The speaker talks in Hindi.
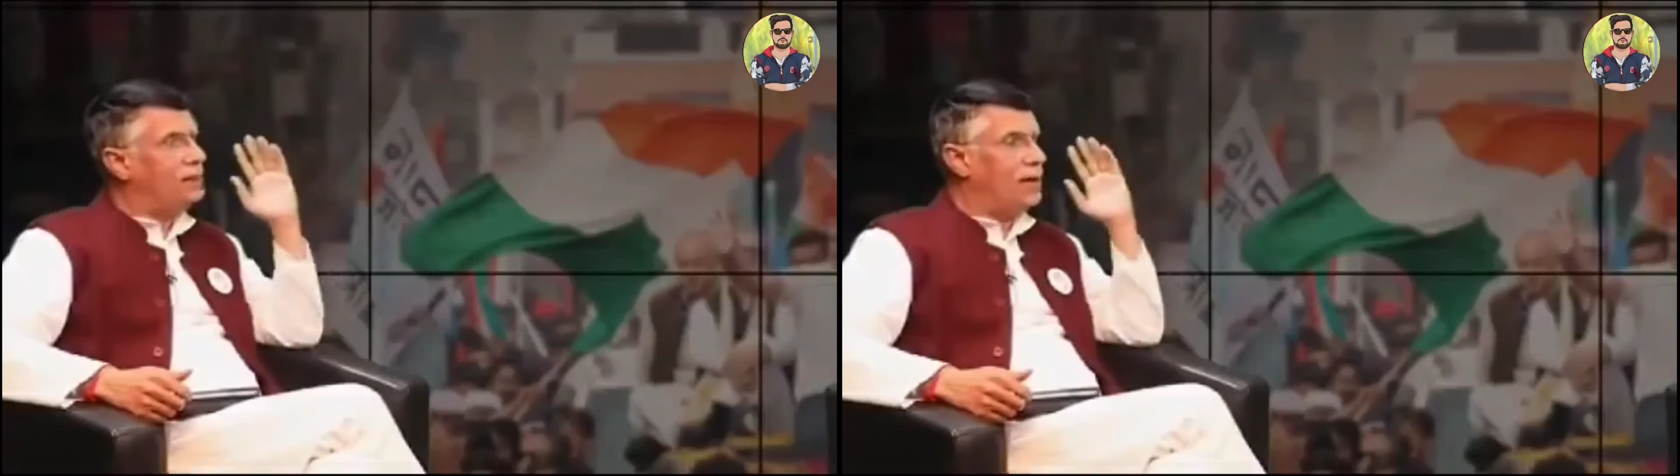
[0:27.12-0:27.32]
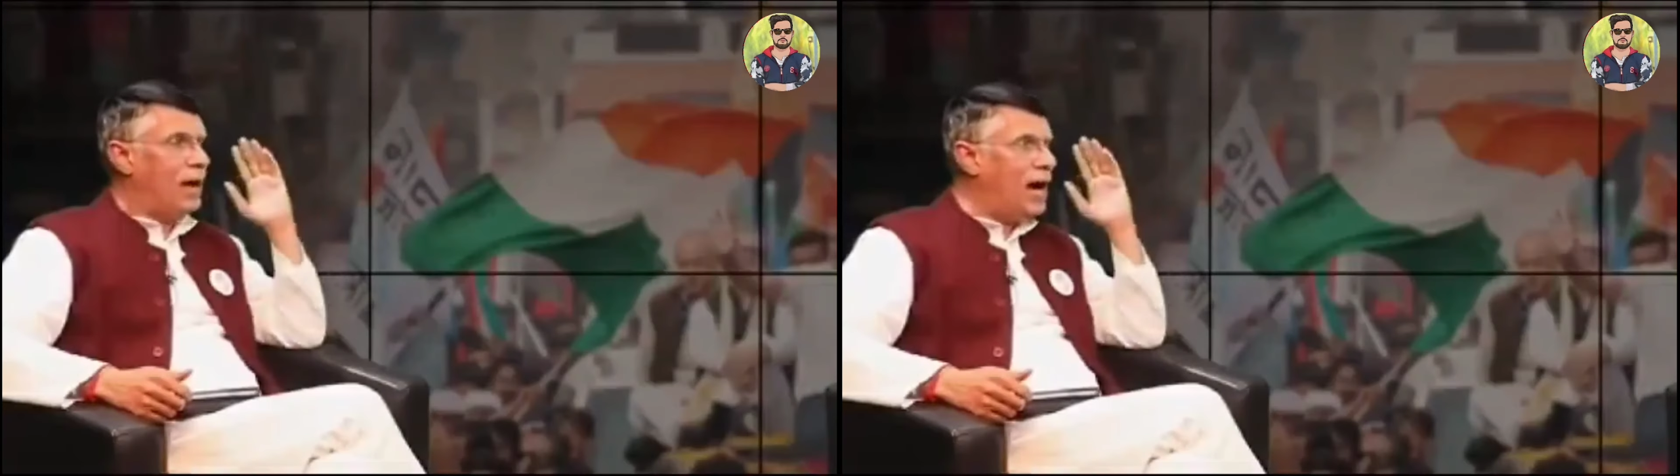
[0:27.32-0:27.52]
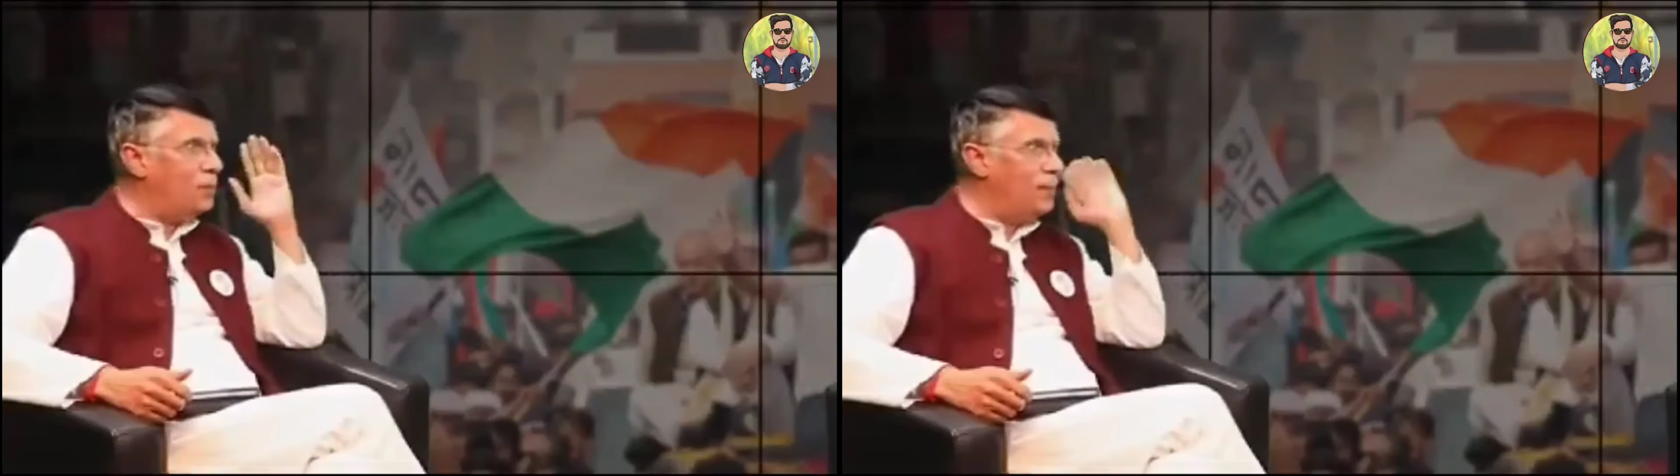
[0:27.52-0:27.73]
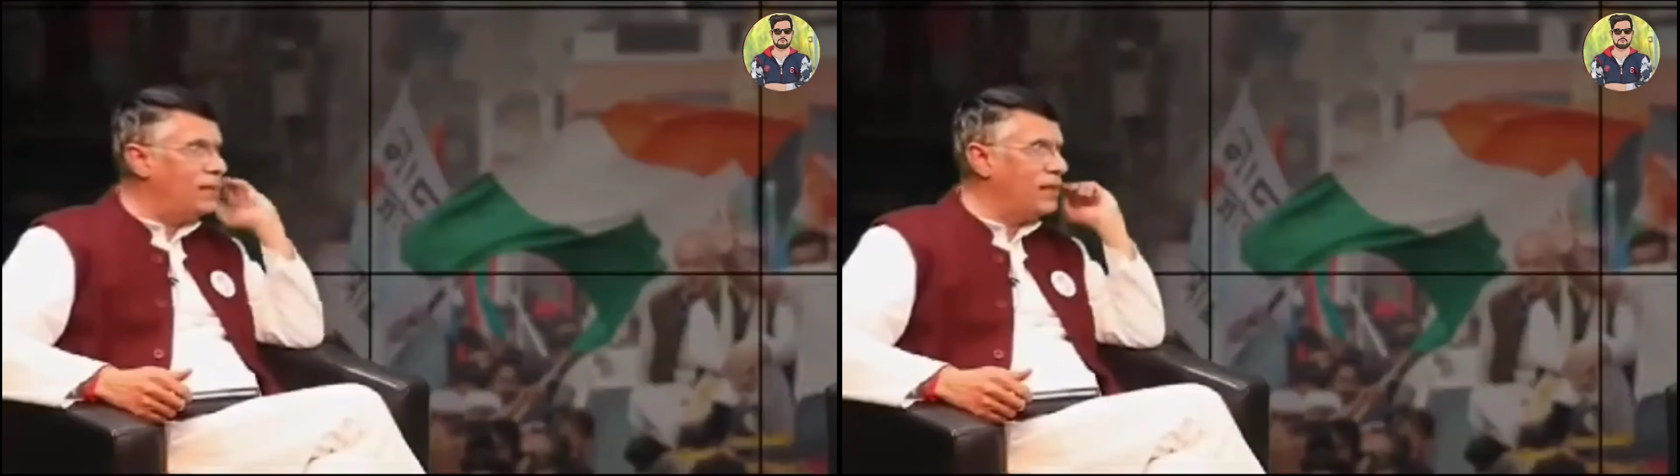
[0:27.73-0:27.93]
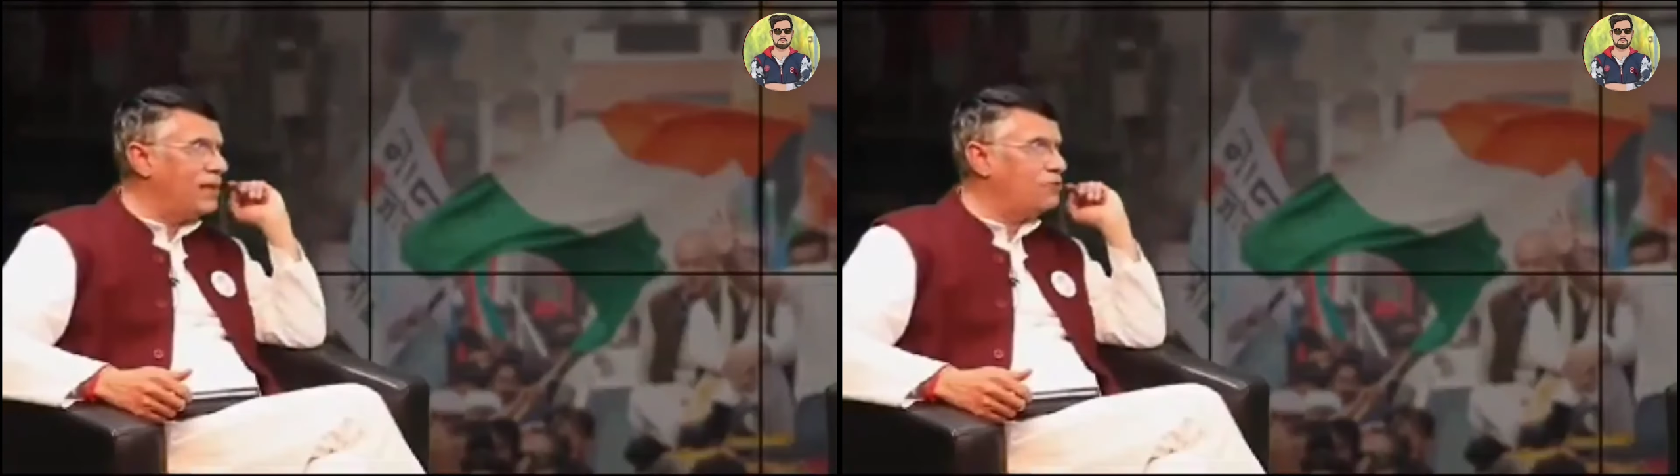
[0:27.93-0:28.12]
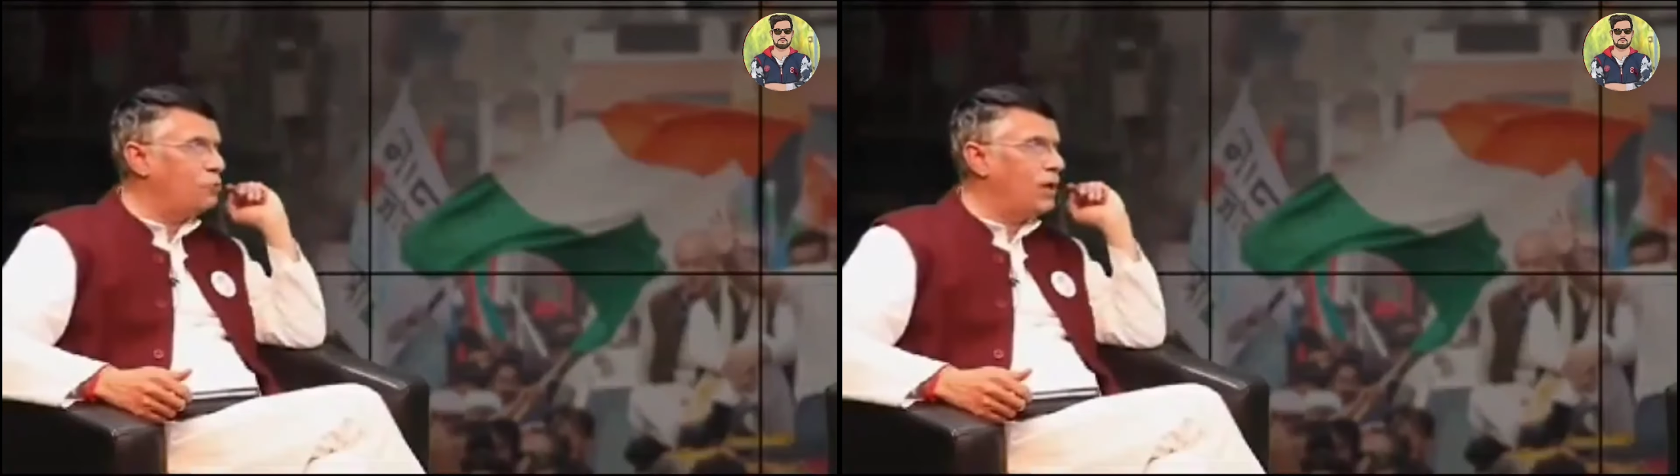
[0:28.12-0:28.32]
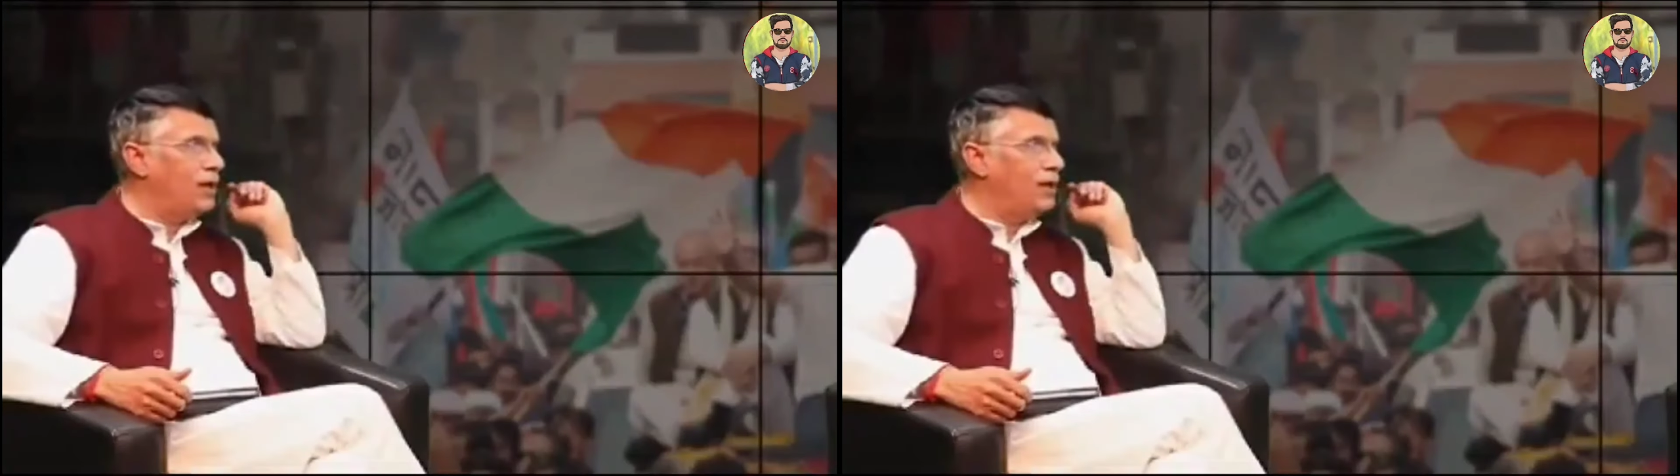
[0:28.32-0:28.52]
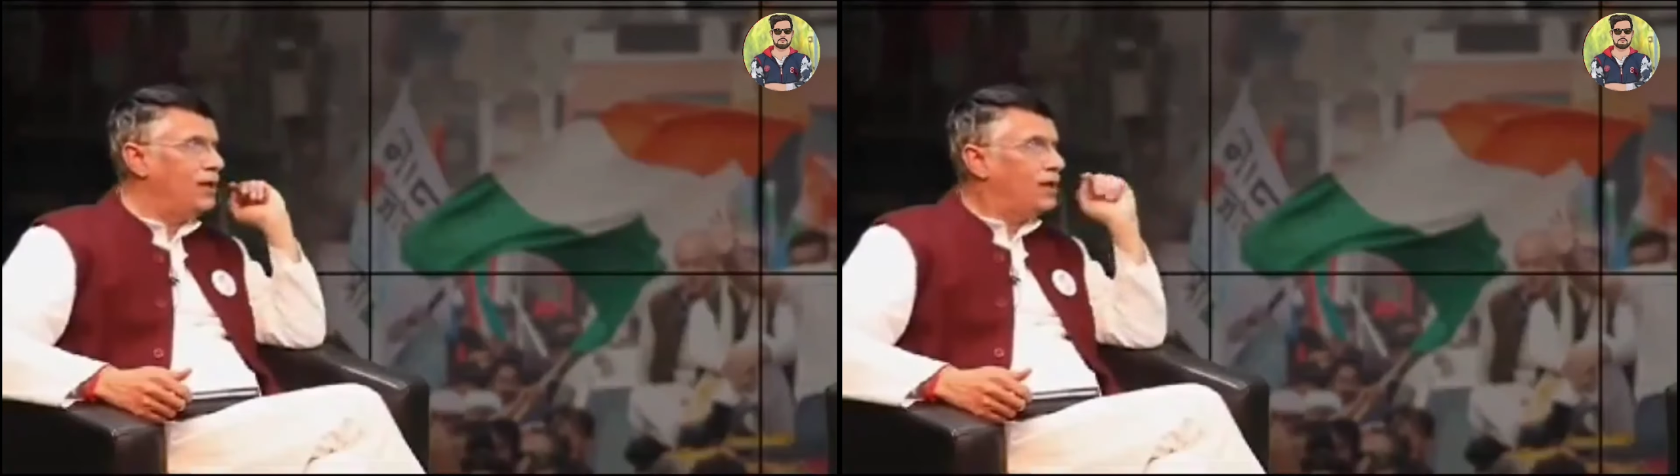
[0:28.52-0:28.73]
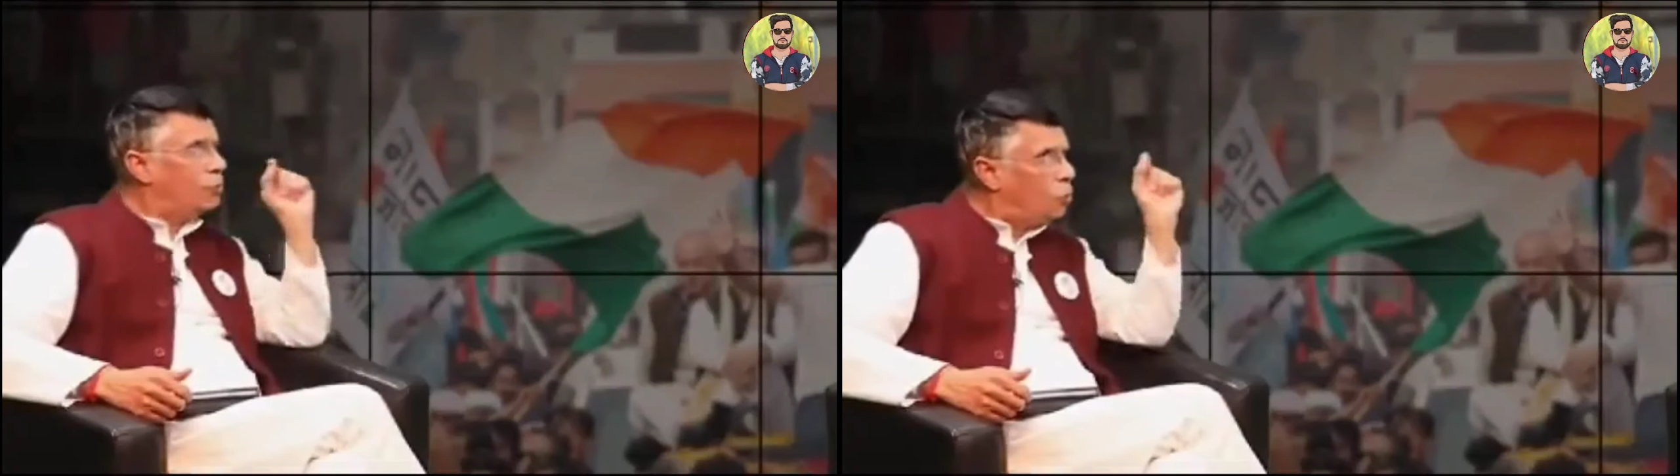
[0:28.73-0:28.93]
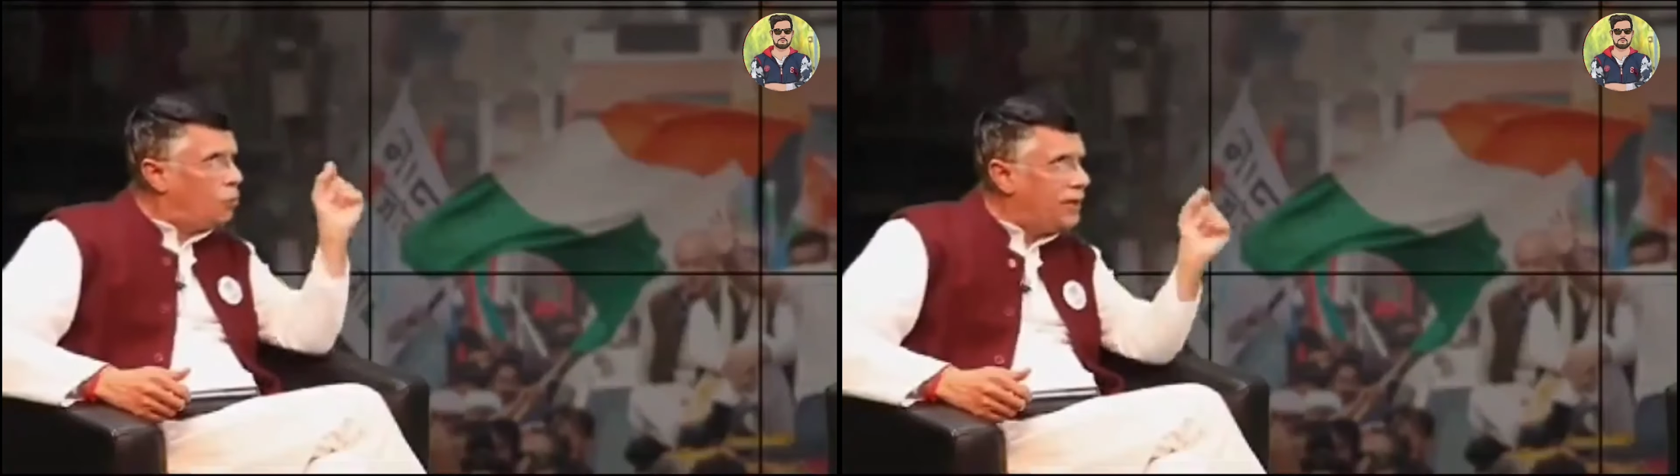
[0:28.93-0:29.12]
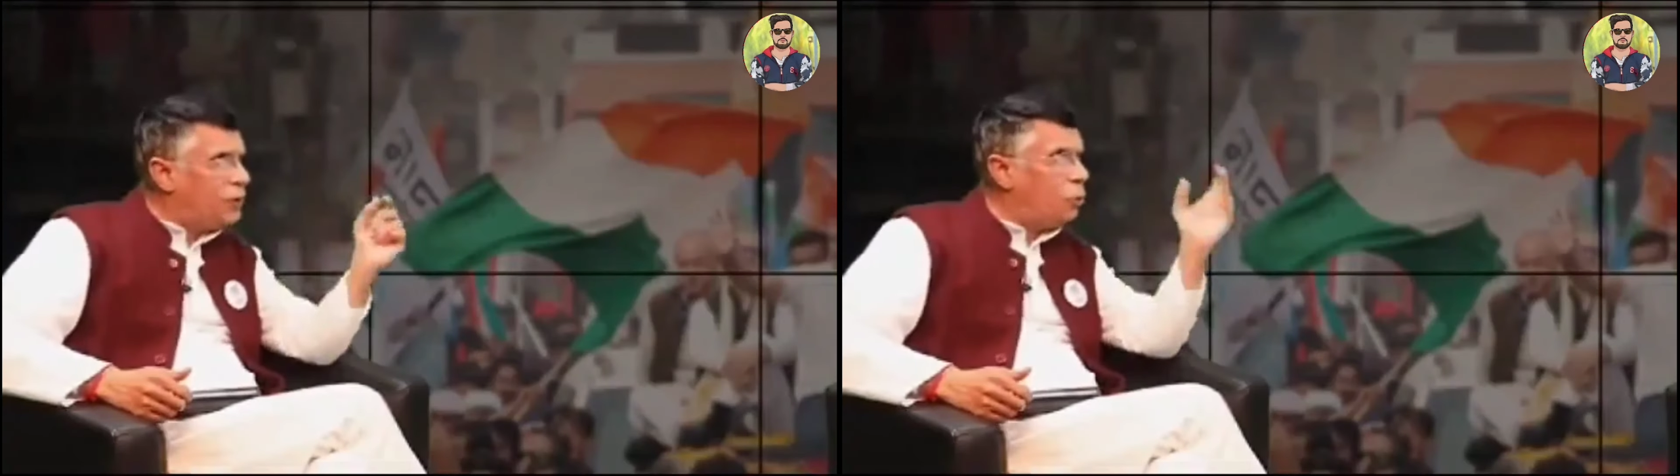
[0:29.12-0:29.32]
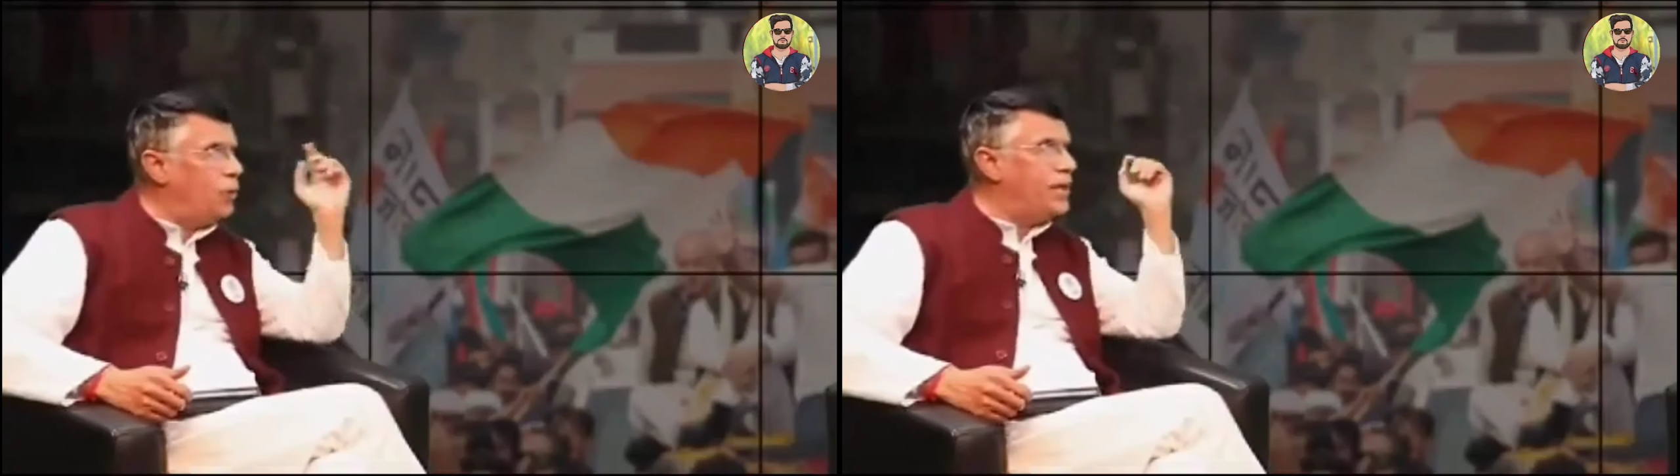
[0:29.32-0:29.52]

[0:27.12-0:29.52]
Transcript: बार आंख बंद करके सुना हम्म। दोनों की